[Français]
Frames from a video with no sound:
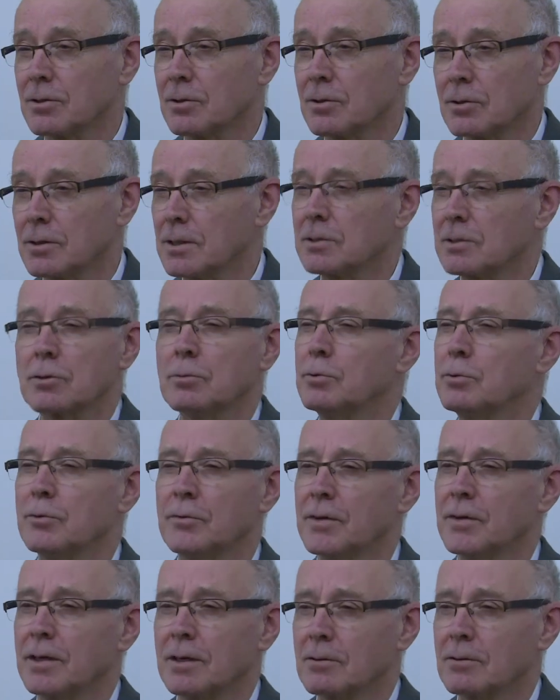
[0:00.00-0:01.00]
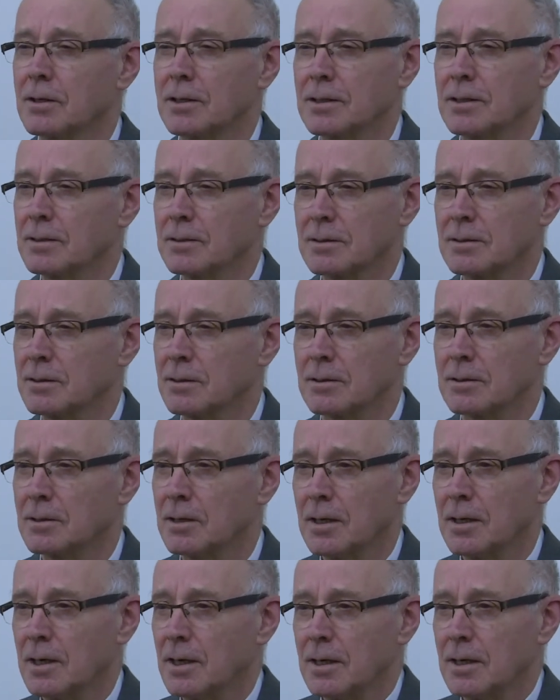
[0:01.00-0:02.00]
qu'on peut faire Qu'est-ce
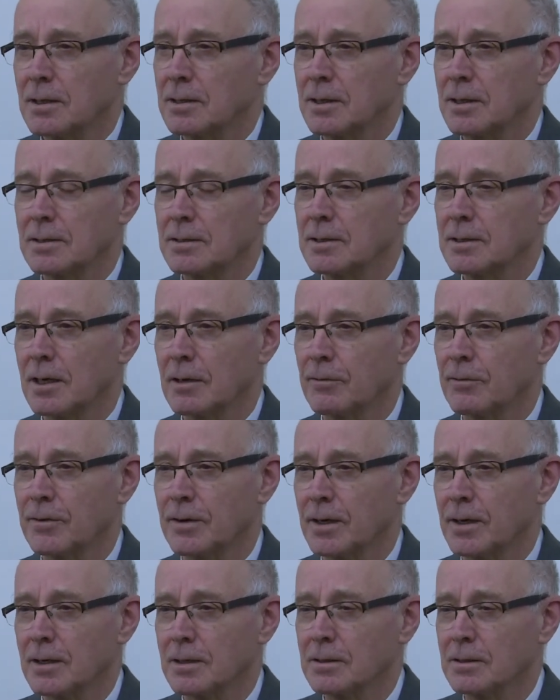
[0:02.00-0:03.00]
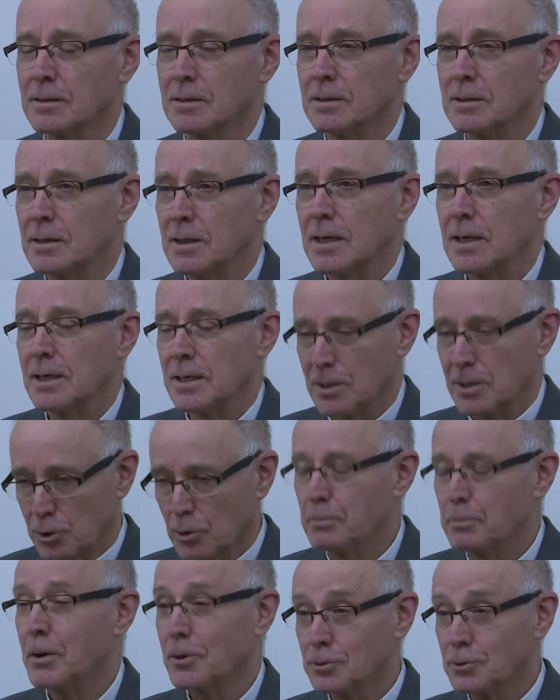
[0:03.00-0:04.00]
qu'il y a à faire Et
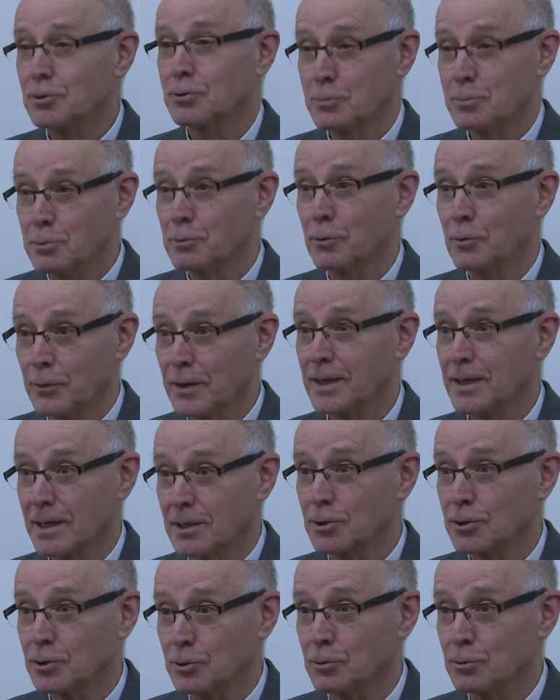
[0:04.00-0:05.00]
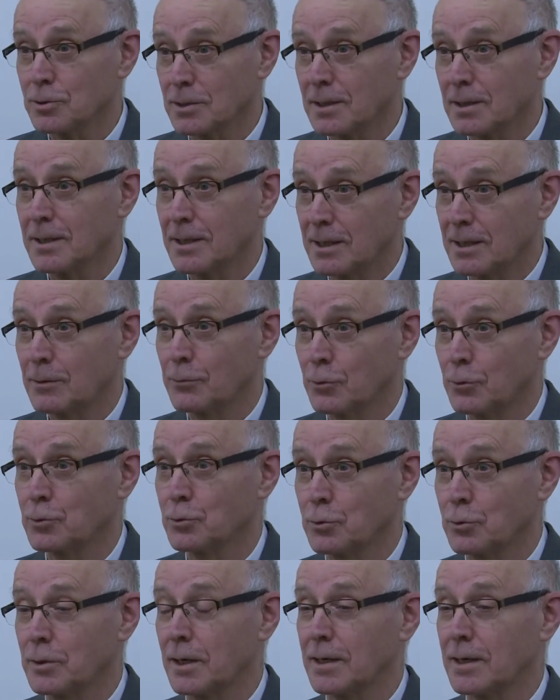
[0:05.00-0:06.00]
je pense que nous pouvons faire quelque chose, c'est-à-dire qu'il faut
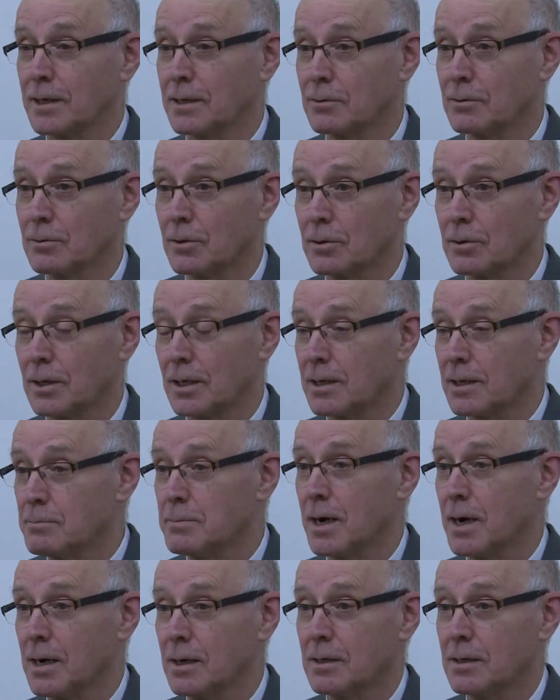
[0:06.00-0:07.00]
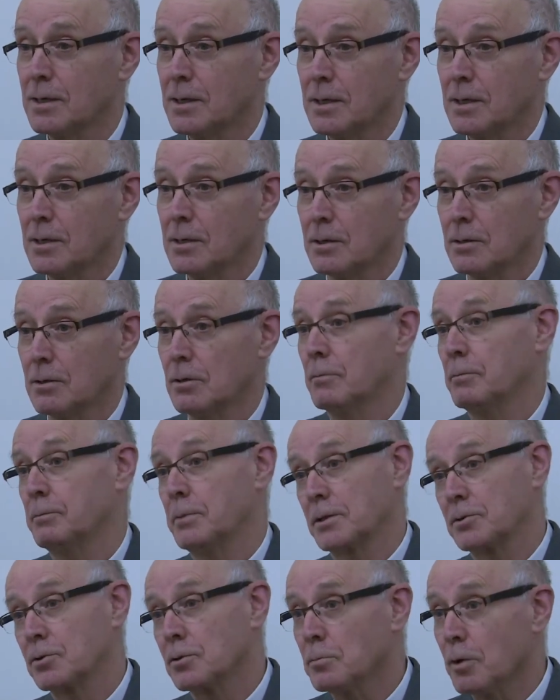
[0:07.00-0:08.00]
que nous créions un climat
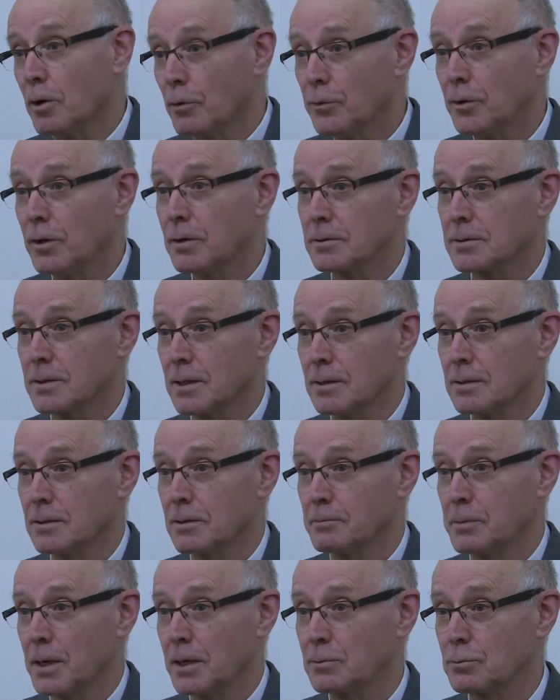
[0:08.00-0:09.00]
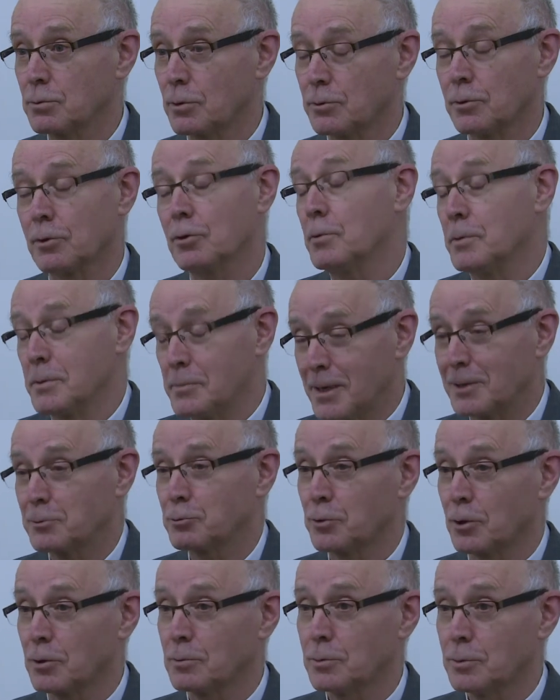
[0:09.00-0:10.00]
pas seulement en France, hein, partout en Europe et
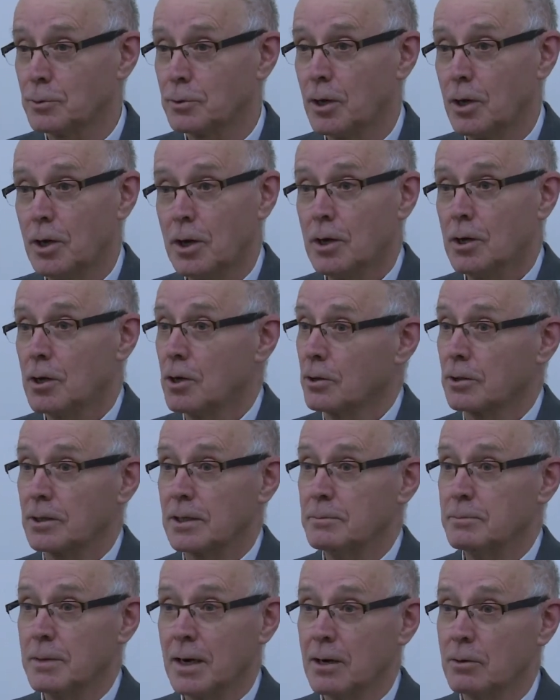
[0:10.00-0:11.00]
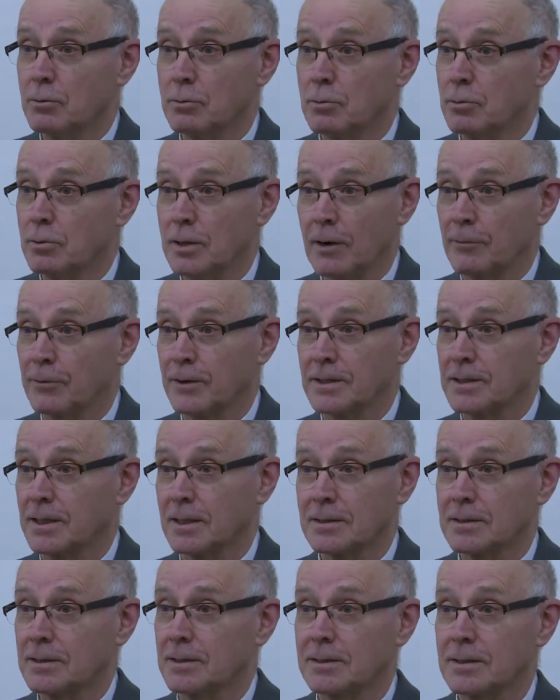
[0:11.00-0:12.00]
partout dans le monde, un climat où la
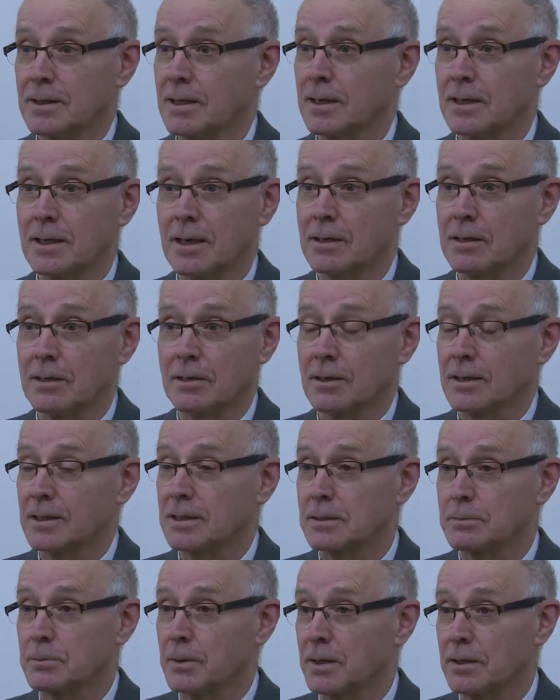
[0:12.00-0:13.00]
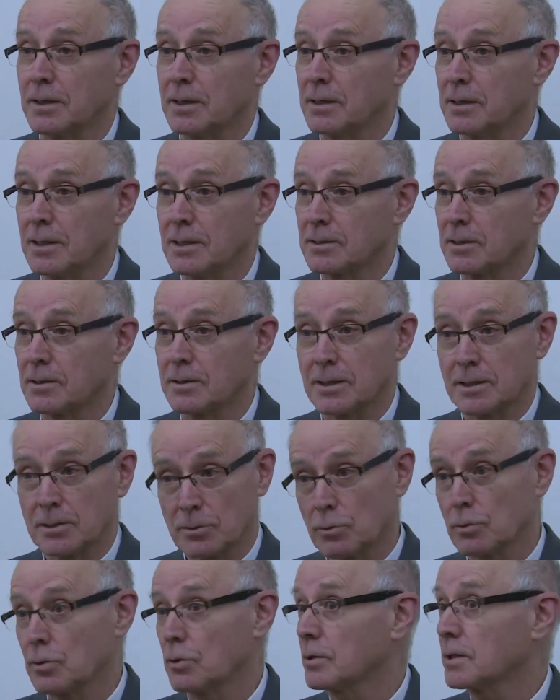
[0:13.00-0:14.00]
fraternité, le, respect des, des, uns
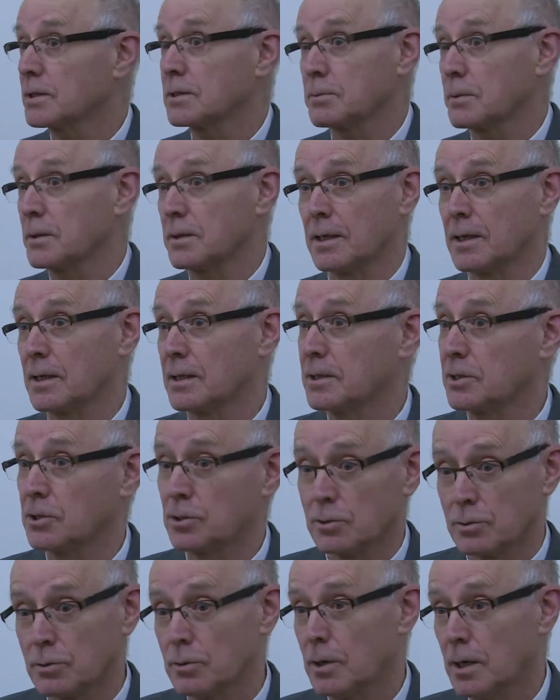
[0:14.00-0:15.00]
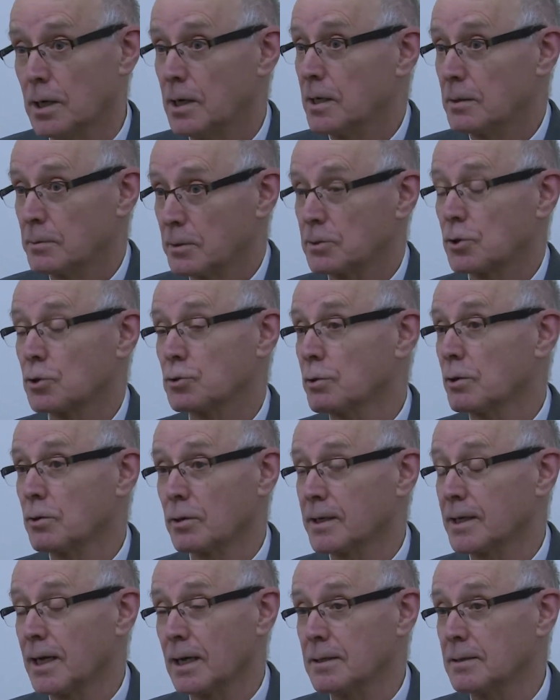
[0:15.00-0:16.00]
des autres, le respect des religions, mais que ce soit
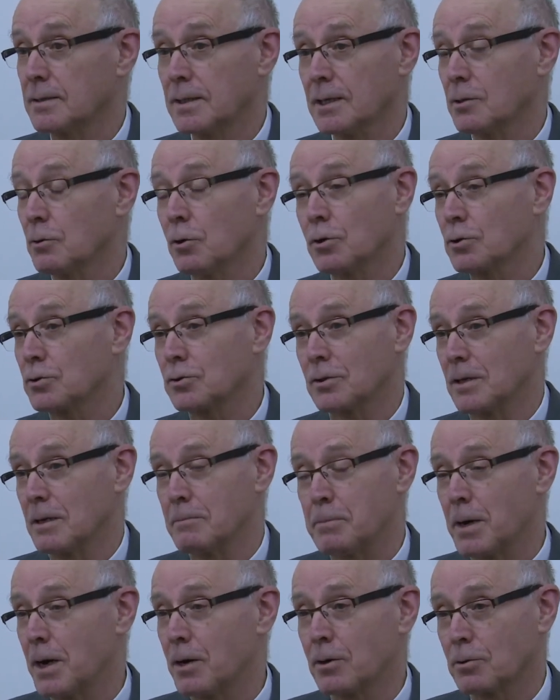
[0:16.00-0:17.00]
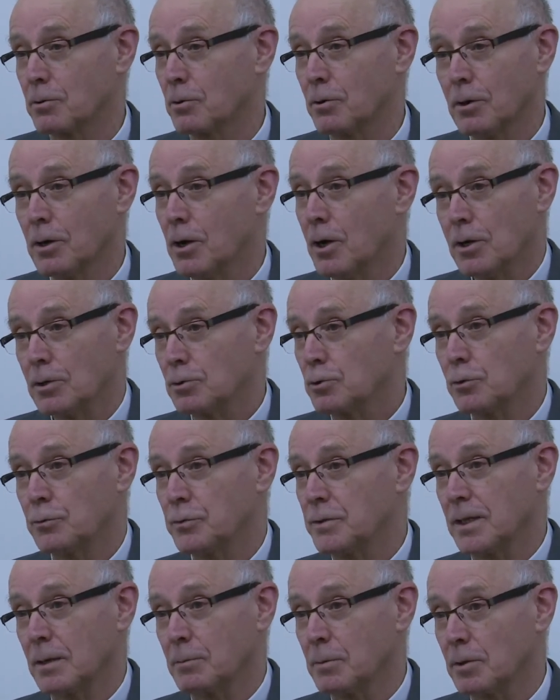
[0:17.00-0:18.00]
une réalité. Or, ce n'est pas encore
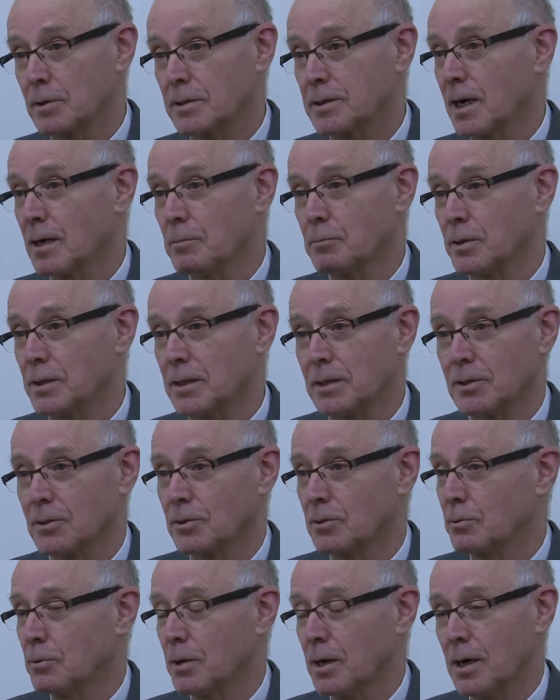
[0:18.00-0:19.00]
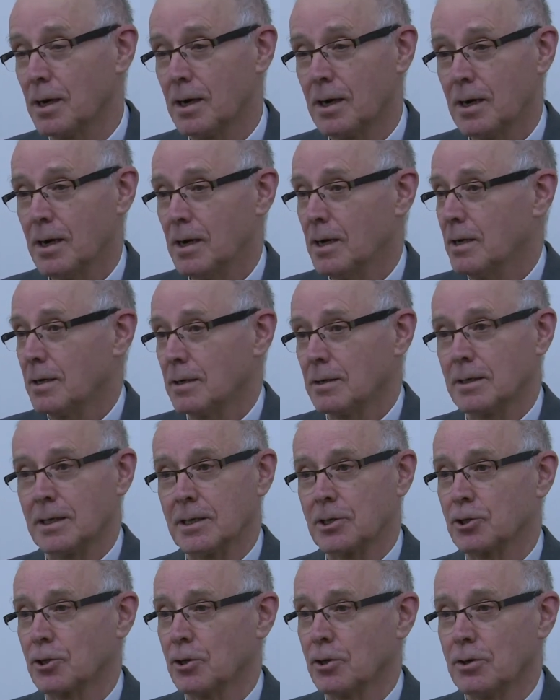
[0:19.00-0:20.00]
suffisamment le cas, moyennant quoi
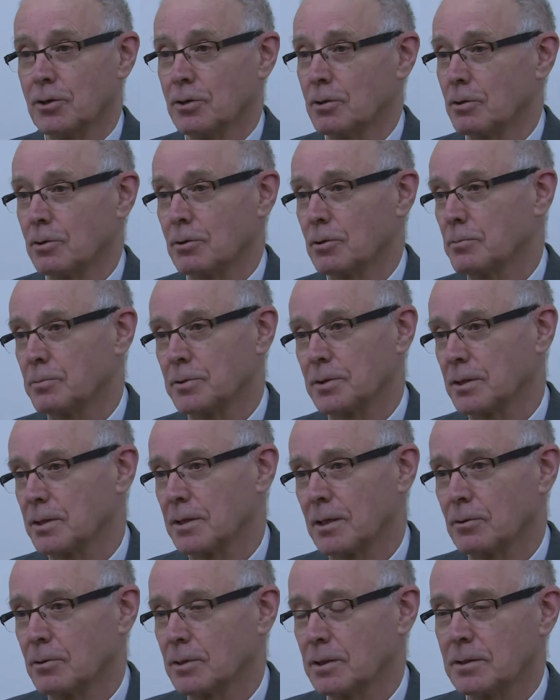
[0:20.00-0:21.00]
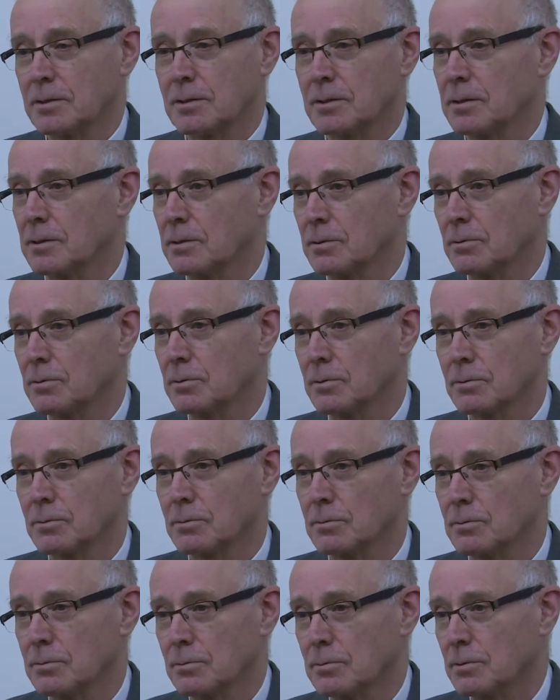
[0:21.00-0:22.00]
des jeunes euh, comme ces terroristes qui,
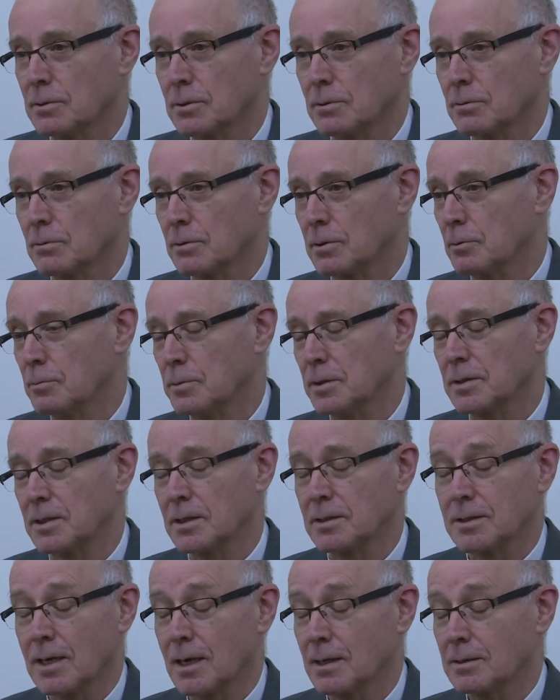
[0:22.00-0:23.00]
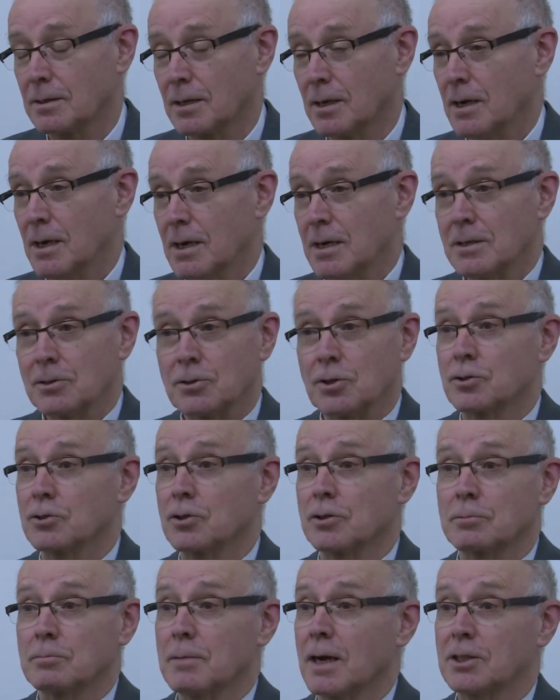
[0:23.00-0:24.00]
ont commis ces actes se
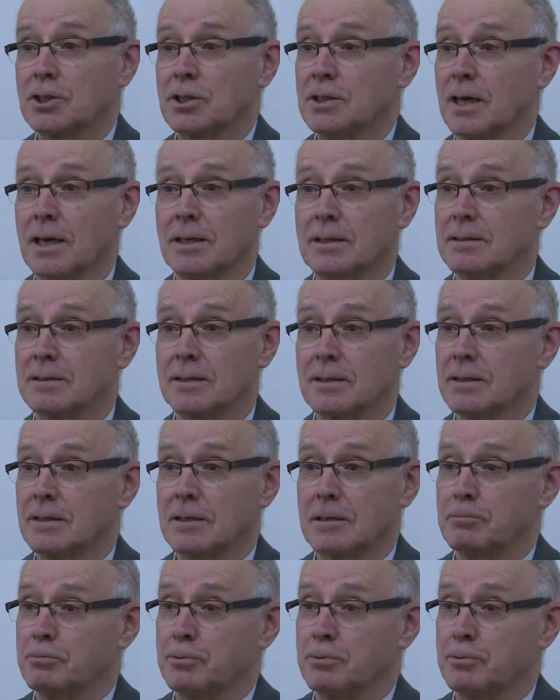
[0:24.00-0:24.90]
sentent marginalisés et